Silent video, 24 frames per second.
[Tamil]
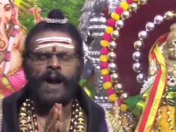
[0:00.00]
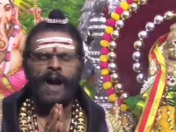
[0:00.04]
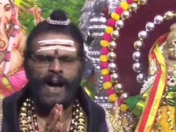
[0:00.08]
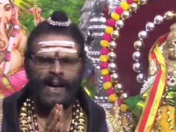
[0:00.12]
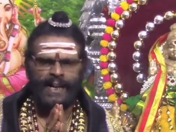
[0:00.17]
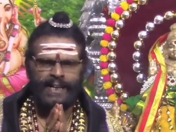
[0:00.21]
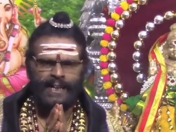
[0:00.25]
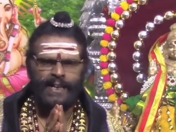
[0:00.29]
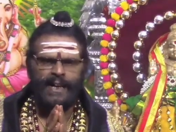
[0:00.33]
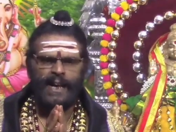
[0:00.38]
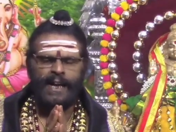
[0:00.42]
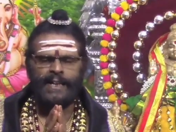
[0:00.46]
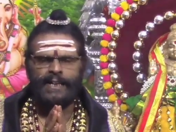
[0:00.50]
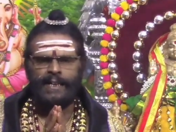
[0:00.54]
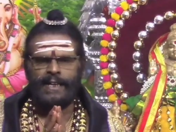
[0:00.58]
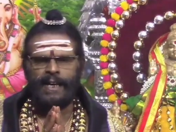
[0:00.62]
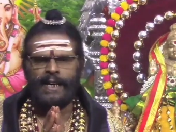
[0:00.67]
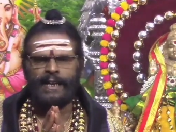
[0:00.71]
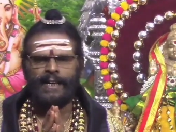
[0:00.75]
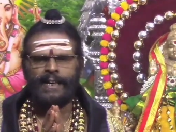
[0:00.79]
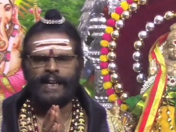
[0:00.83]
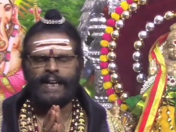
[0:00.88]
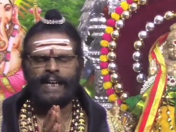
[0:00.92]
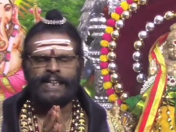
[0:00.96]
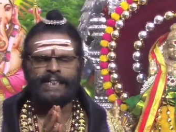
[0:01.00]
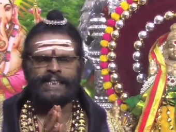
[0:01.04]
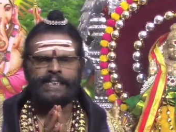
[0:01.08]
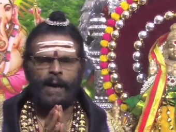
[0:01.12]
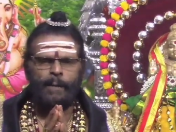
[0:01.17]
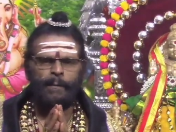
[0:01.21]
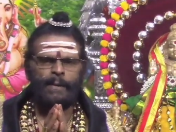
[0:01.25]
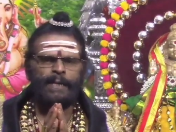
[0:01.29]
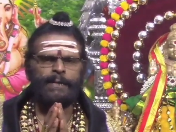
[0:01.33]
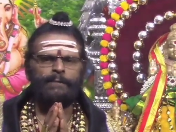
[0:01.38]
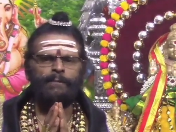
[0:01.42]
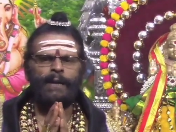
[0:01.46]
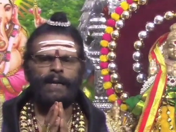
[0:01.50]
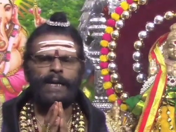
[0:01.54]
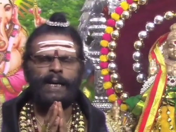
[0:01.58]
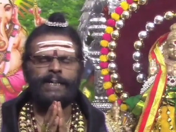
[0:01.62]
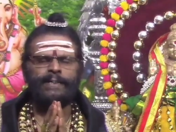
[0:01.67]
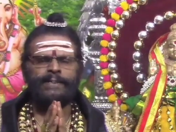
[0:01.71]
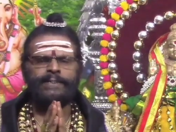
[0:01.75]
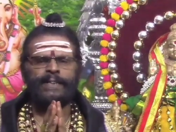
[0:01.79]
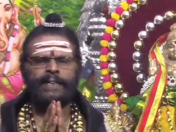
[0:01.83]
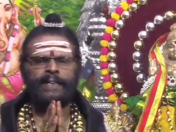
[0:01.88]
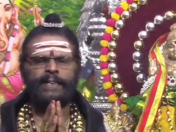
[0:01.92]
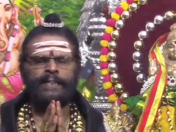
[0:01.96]
அகில இலங்கை சபரிமலை
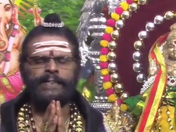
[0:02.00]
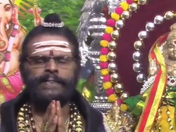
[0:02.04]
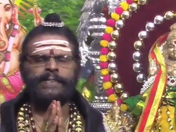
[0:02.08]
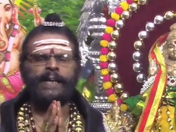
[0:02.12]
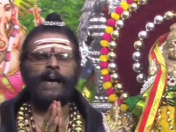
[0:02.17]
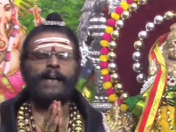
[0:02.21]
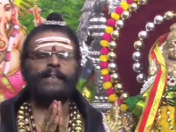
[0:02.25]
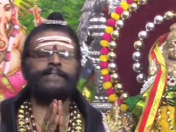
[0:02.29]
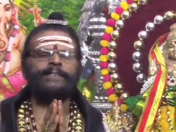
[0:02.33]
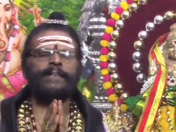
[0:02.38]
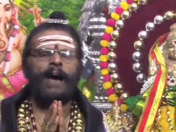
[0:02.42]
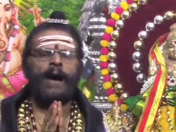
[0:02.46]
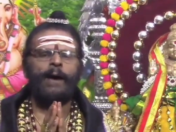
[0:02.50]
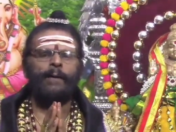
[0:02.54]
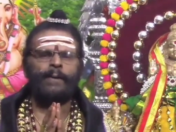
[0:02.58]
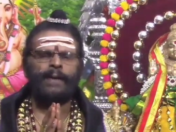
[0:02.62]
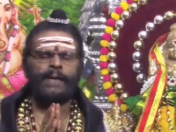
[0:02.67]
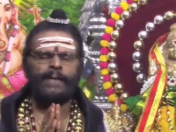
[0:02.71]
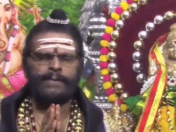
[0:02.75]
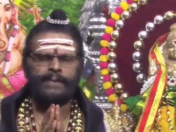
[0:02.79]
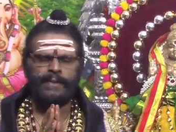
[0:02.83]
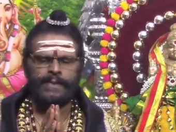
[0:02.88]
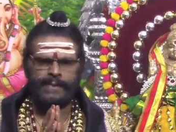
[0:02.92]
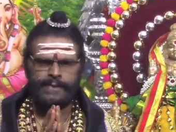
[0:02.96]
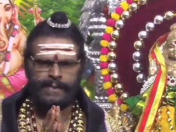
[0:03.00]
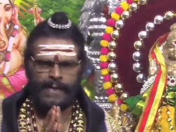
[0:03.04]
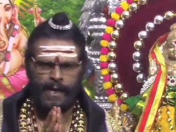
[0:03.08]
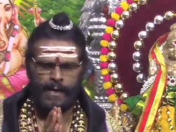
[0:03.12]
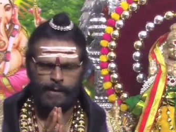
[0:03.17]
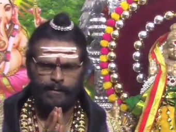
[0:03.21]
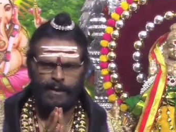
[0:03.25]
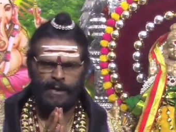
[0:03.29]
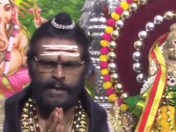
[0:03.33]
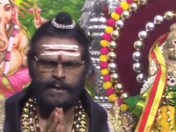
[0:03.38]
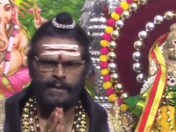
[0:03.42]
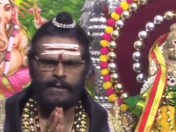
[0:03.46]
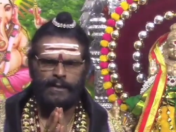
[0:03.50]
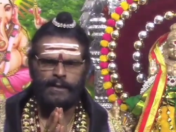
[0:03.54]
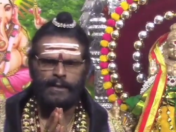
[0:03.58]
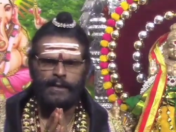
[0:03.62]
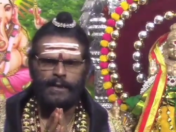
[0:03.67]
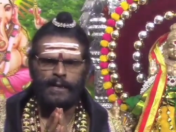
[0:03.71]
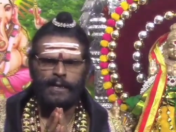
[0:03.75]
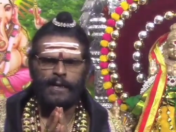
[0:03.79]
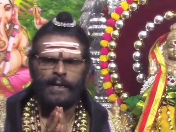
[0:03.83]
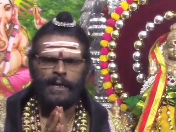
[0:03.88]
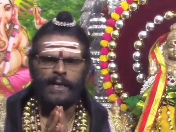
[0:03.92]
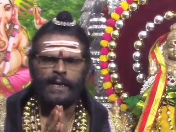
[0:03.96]
ஸ்ரீ சாஸ்தாவிடத்தின் சார்பில்
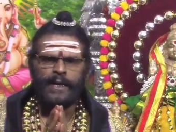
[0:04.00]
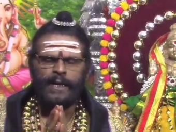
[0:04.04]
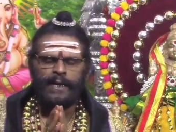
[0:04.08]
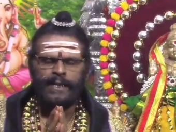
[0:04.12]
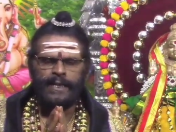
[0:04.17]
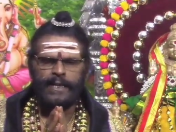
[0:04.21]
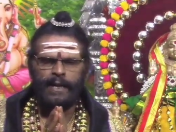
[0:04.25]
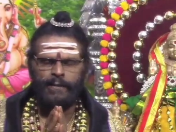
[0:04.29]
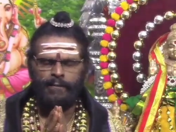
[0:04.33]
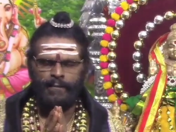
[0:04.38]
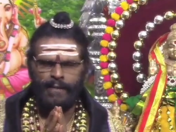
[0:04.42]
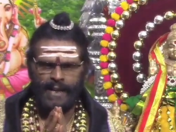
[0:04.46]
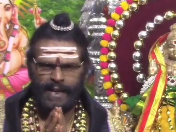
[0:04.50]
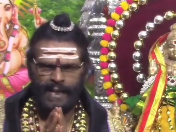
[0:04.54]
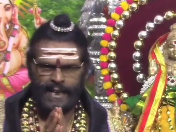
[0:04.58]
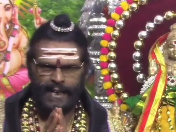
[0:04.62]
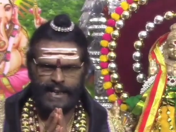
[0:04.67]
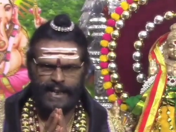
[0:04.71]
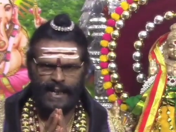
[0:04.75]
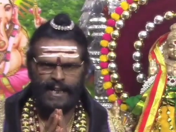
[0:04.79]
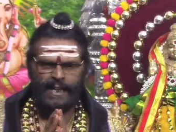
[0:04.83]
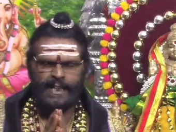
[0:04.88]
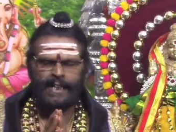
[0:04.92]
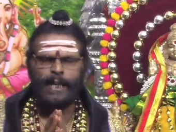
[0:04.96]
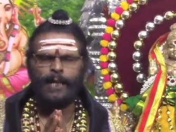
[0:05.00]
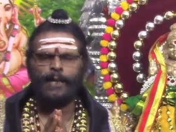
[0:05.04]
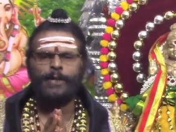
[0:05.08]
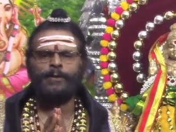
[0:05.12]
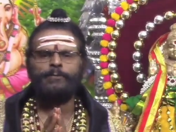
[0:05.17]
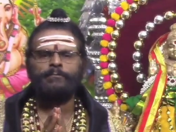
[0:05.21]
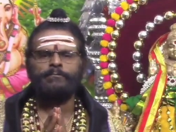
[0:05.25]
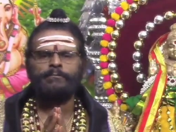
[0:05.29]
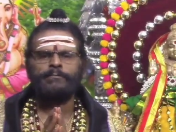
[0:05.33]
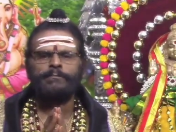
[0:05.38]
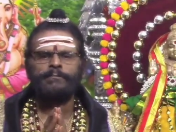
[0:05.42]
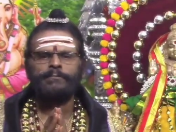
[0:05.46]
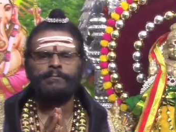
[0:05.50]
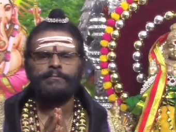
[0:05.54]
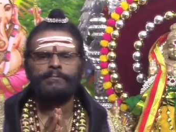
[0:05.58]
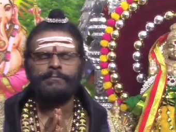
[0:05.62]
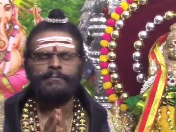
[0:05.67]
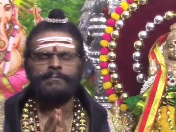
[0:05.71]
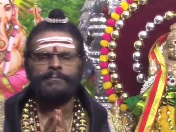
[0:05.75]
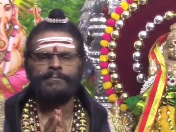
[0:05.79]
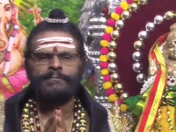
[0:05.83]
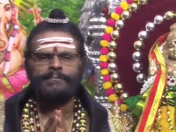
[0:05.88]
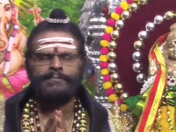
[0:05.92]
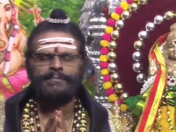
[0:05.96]
இனிய வணக்கங்களும்
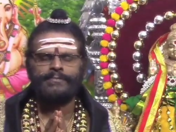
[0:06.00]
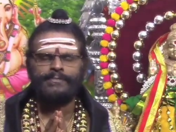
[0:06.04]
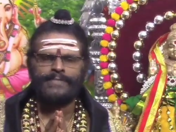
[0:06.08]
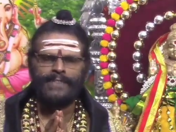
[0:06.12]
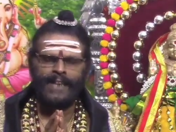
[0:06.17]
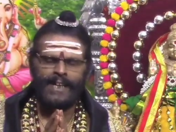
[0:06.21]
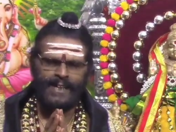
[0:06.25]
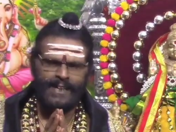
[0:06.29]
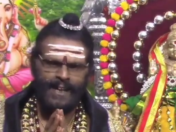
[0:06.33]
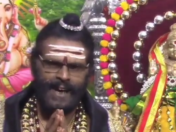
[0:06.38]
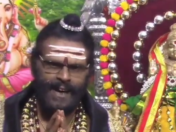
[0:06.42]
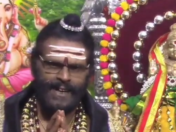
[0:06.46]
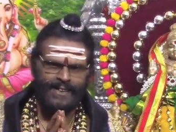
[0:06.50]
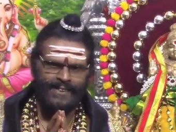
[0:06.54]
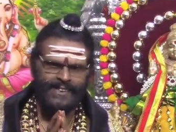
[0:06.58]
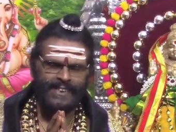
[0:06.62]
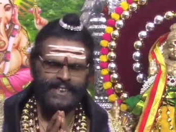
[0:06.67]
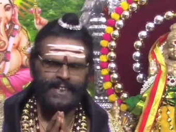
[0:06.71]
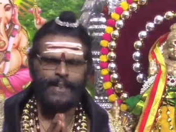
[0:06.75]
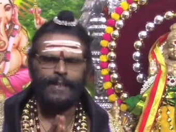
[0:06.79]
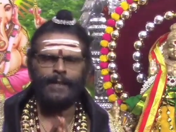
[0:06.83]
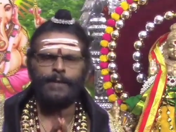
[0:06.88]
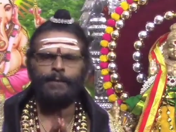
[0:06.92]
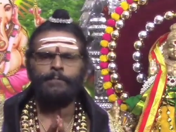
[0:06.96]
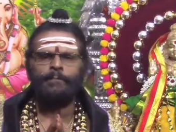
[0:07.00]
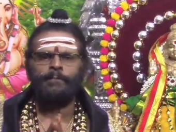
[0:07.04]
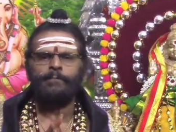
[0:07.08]
நல்லாசிகளும்